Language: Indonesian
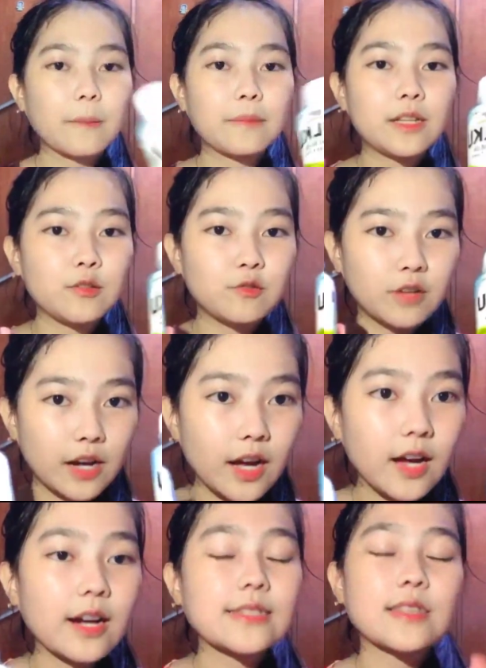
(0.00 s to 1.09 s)
beli
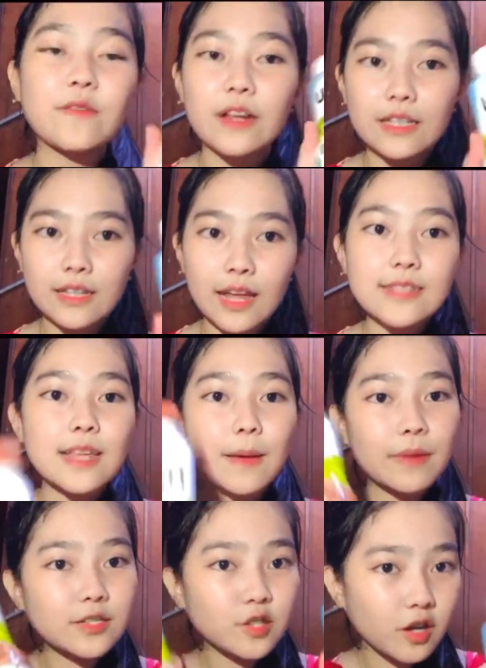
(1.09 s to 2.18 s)
dua rasa vanilla
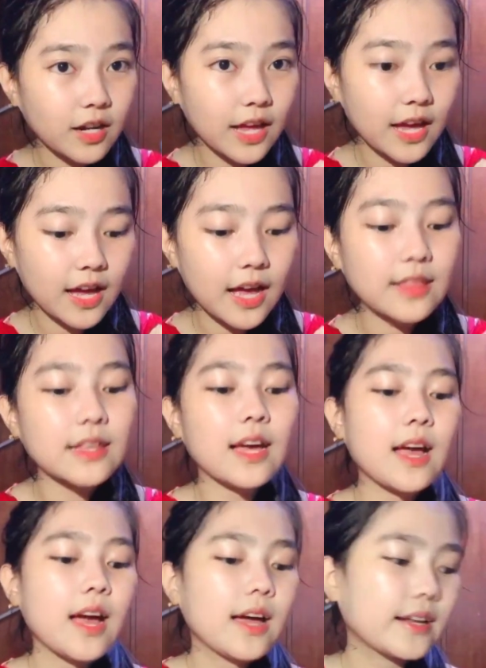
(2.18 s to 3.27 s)
sama coklat
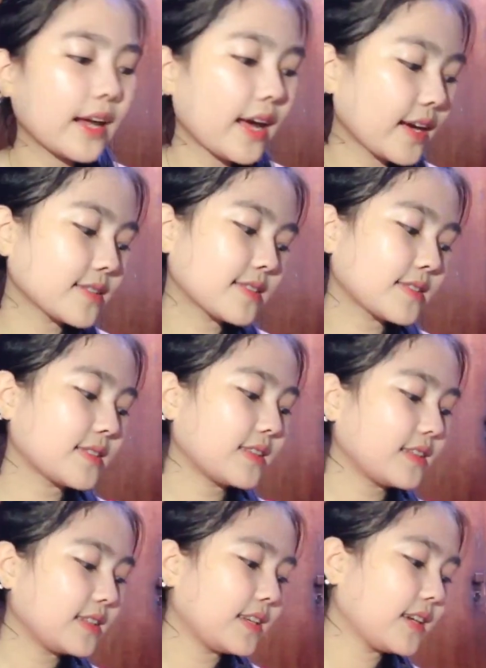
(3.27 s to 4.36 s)
next
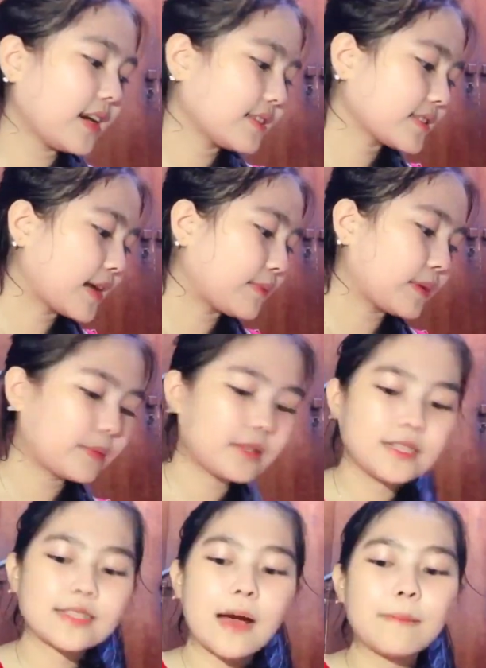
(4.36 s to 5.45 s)
ini sama
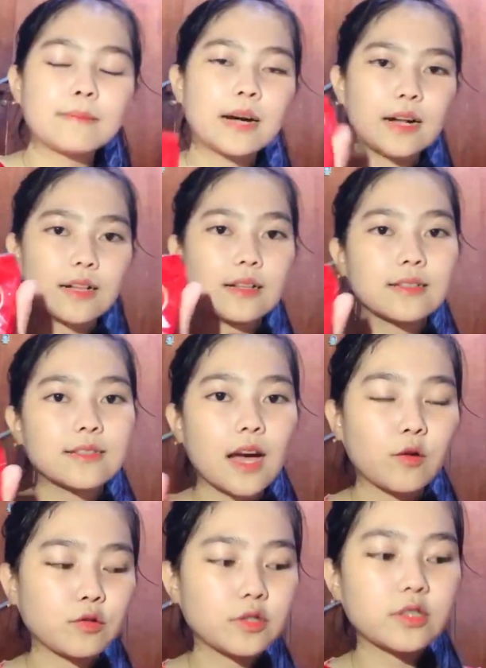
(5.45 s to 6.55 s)
beli sambal
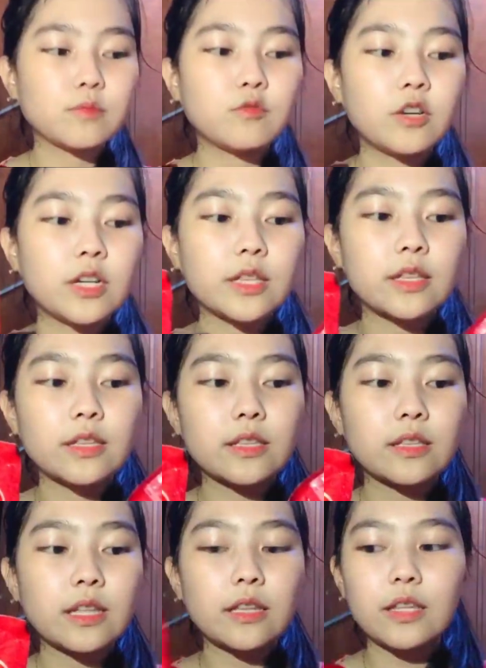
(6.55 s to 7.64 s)
saus buat
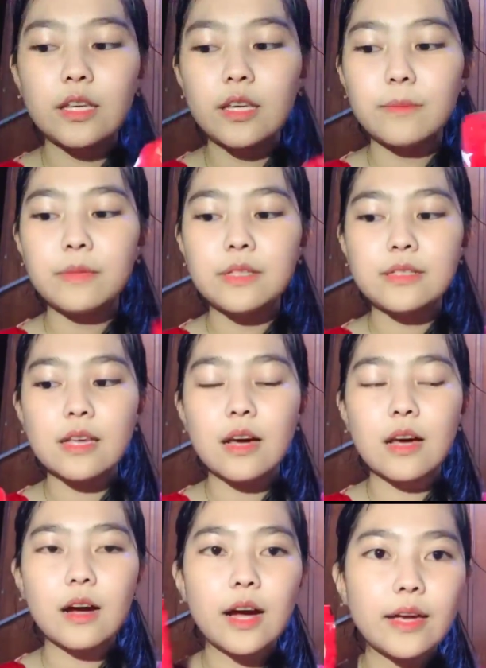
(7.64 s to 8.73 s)
nanti
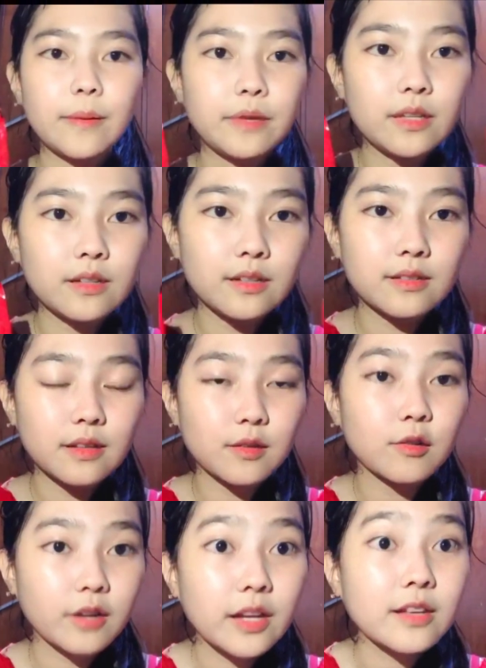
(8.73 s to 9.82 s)
bisa kayak bikin kentang
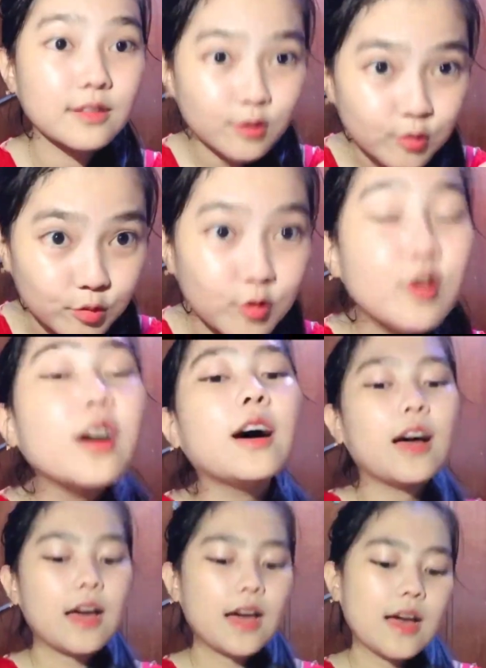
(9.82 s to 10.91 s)
goreng gitu
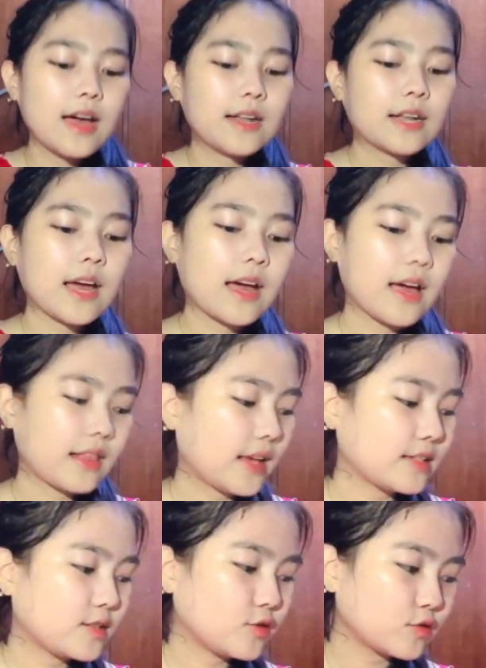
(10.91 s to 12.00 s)
nah
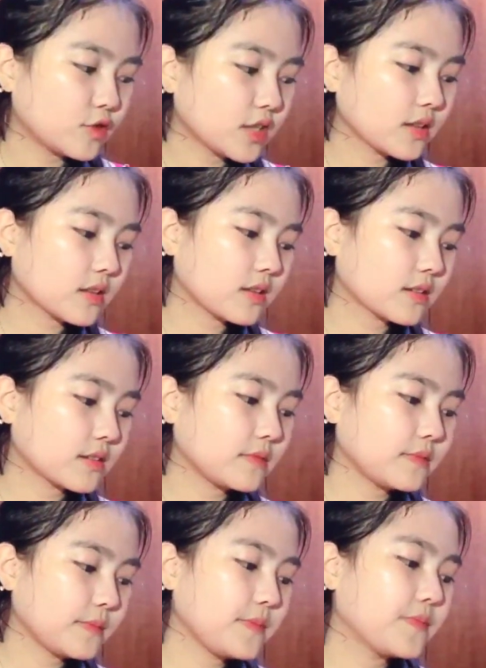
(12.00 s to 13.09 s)
lanjut
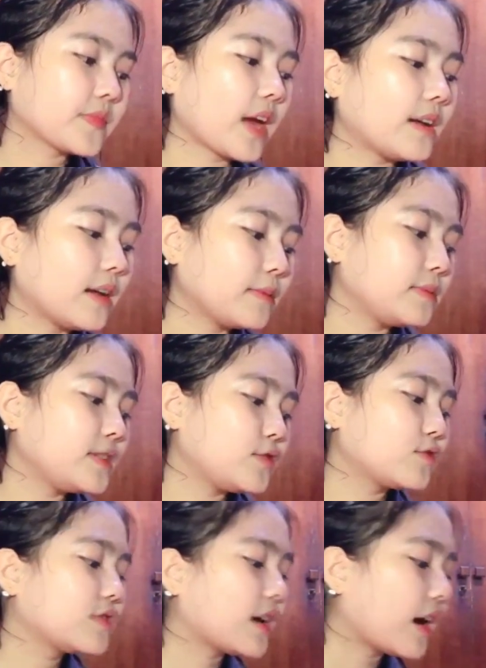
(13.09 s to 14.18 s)
ada mie
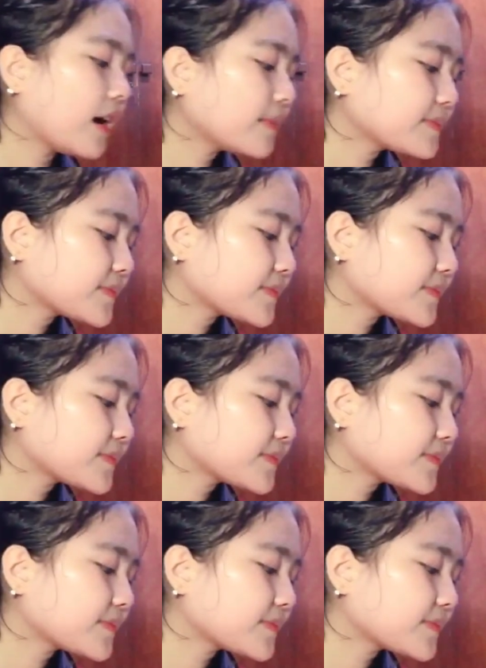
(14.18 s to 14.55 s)
juga